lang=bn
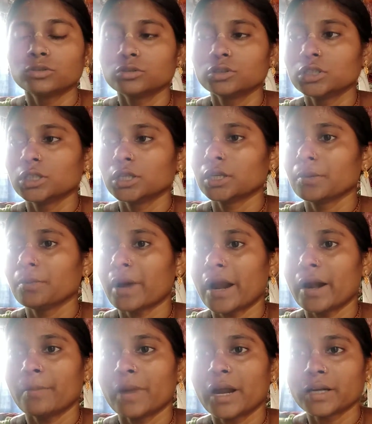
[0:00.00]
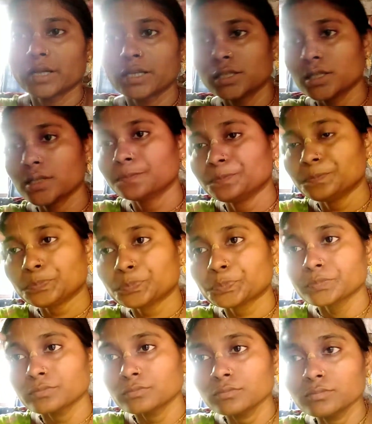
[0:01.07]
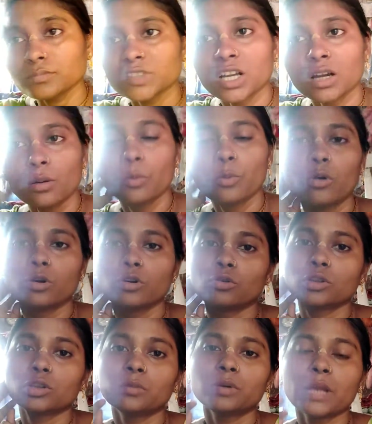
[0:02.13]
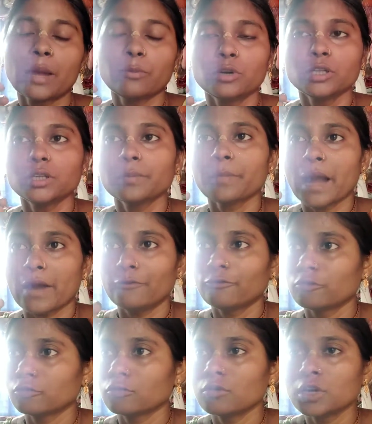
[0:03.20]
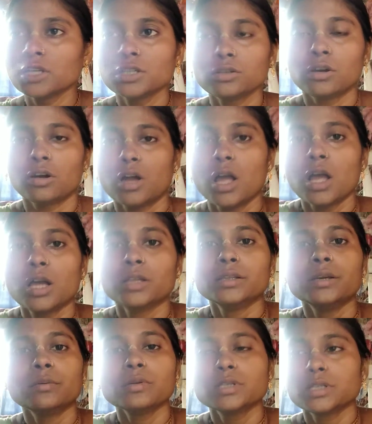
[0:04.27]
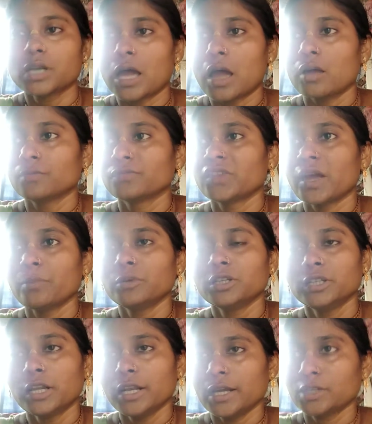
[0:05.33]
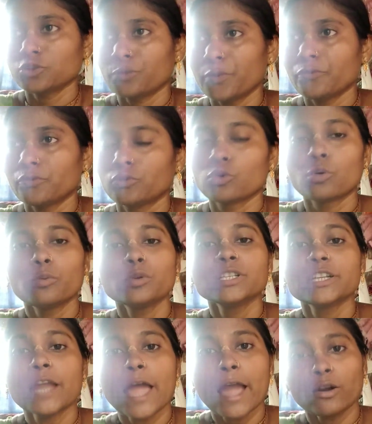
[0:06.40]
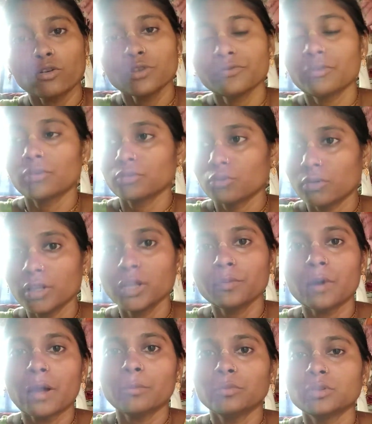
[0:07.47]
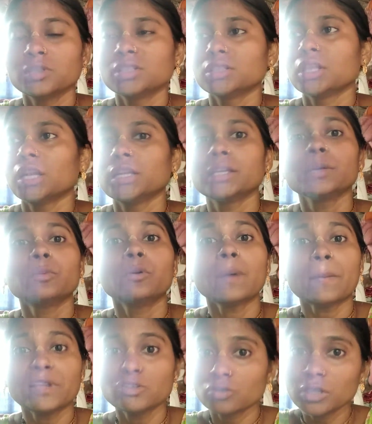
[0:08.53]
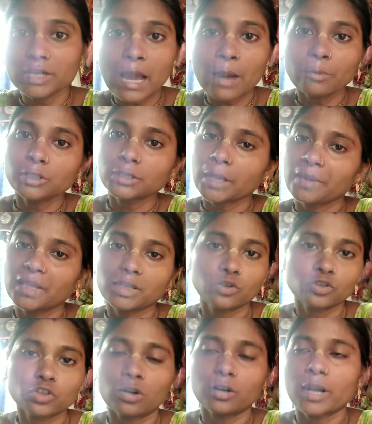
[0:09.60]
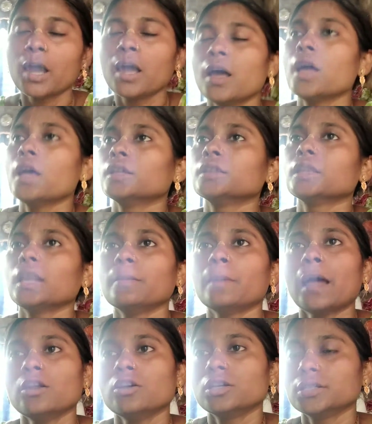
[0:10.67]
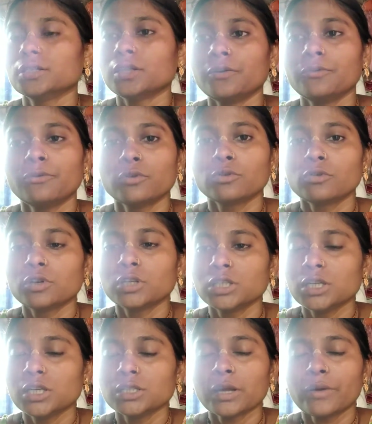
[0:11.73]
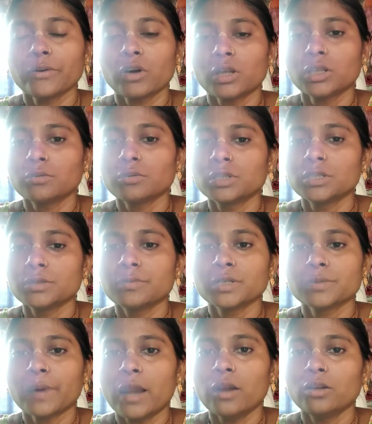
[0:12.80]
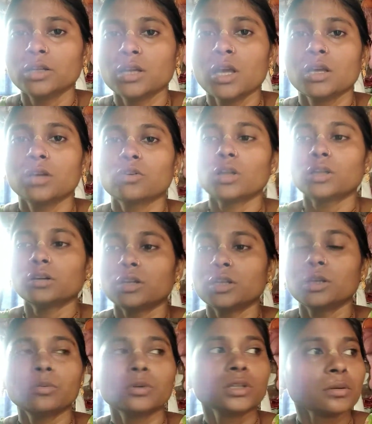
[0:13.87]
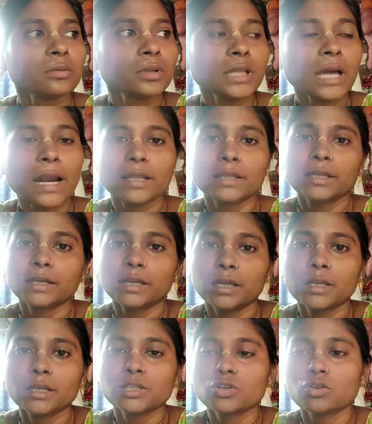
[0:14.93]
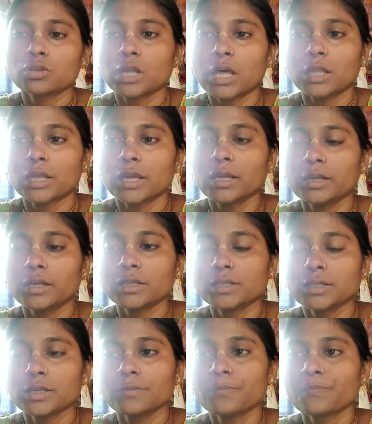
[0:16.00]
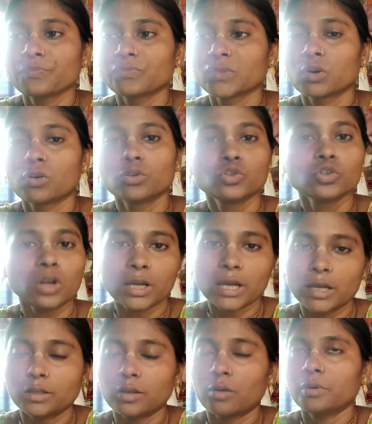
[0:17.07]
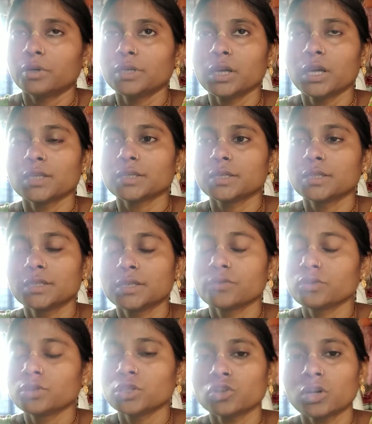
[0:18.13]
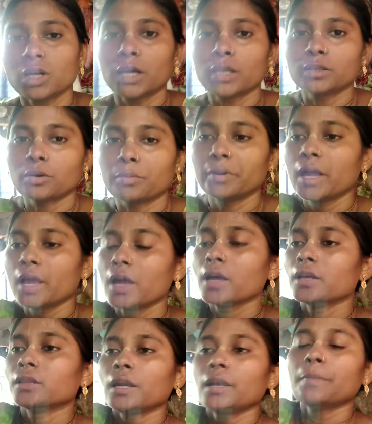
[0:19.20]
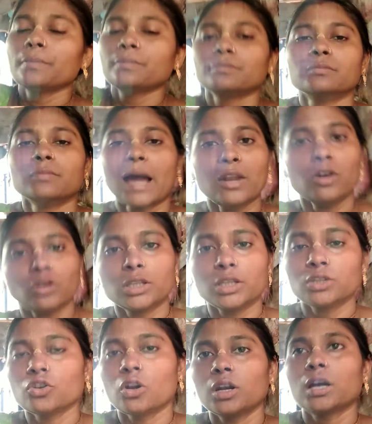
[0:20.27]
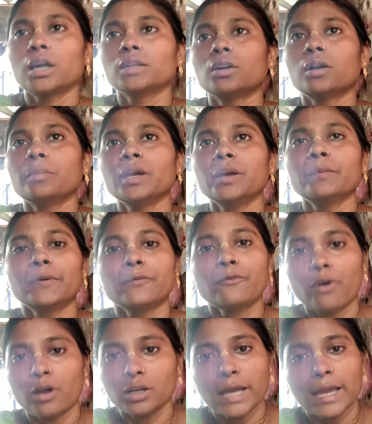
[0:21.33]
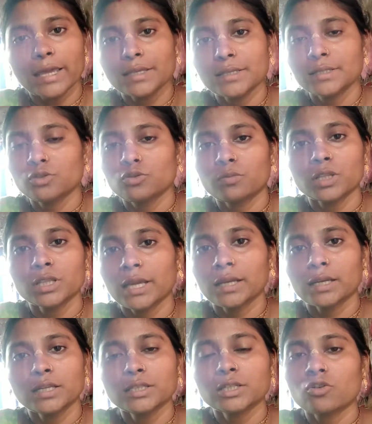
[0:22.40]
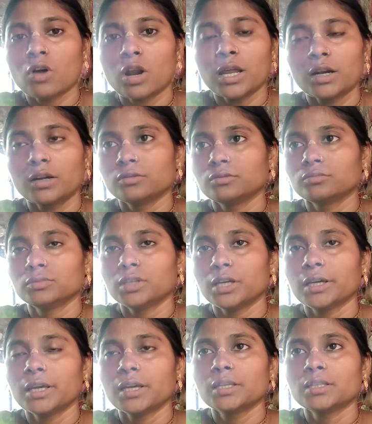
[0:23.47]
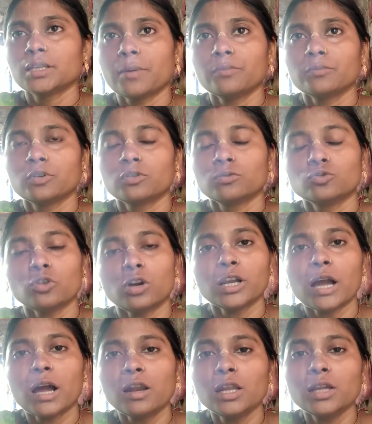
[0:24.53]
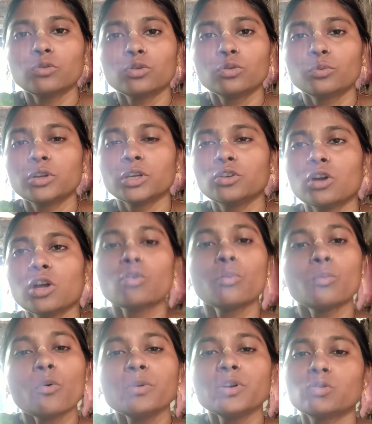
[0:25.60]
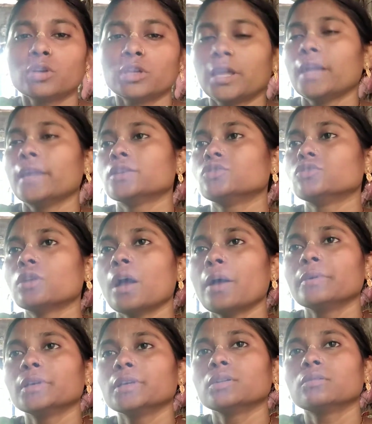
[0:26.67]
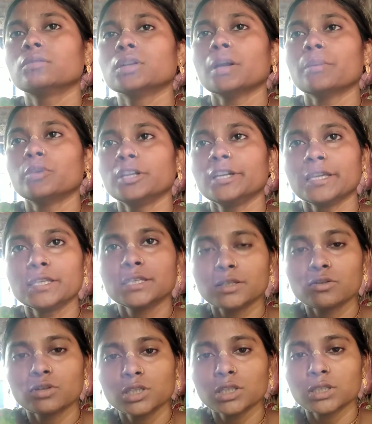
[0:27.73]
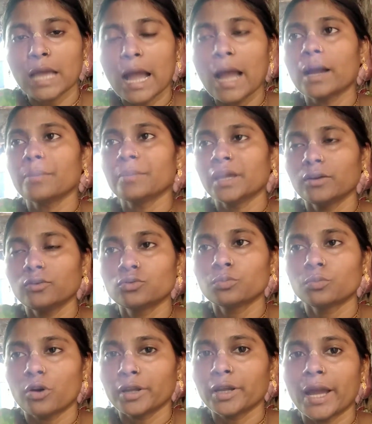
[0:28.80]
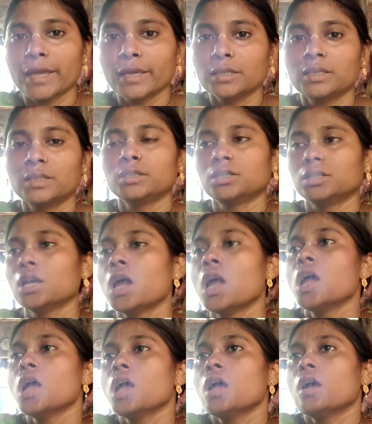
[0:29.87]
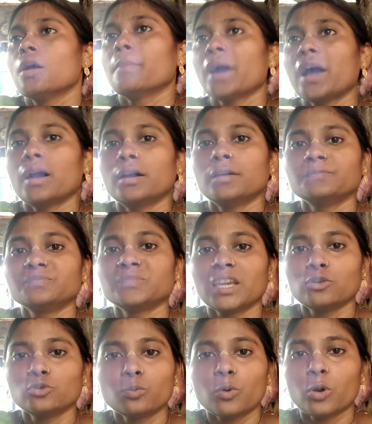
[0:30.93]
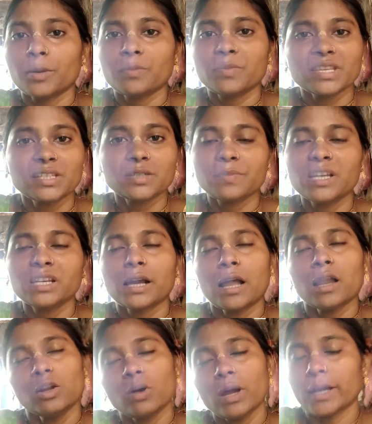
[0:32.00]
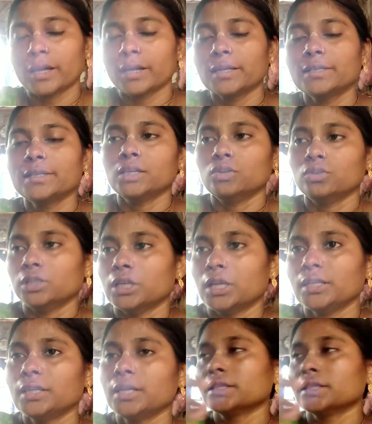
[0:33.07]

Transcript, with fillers: হচ্ছে দেখে মার কাছে ফোন করতে বলে আমি বলে কি মা ফোন করেছিল দিয়ে বলছে না তাই বলি তাহলে একসময় ফোন করবো বলছি না এখনই ফোন করে দেবো আমি বলছি তাহলে কী বলবো আবার যদি না বলতাম এতেও ঝগড়া তাহলে ভালো হয়েছে তাহলে ফোন করে দিয়েছে আমি কথা বলছি বেশ ভালোই কথা টথা বলতে বলতে আরাধাকে এনেছে ওর দাদাই এনেছে ওর জল খাওয়াতে হবে ঠিক আছে হিচকি উঠছে জল খাওয়াতে হবে তাহলে ভালো কথা জল খাওয়াতে হবে এবার ফল খাইয়েছি তোমরা দেখলেই যে কলার ইয়ে খেয়েছে আমি জল খাওয়ালেই ওর উপরে কী হয় ও বমি করে দেয় এর জন্য আমি কী করি আমি বলি হিচকি হচ্ছে থাক আমি একটু পরে খাইয়ে দিচ্ছি বা একটু পরে বেস্ট মিল খাওয়ালেও একা একাই ঠিক হয়ে যায় ঠিক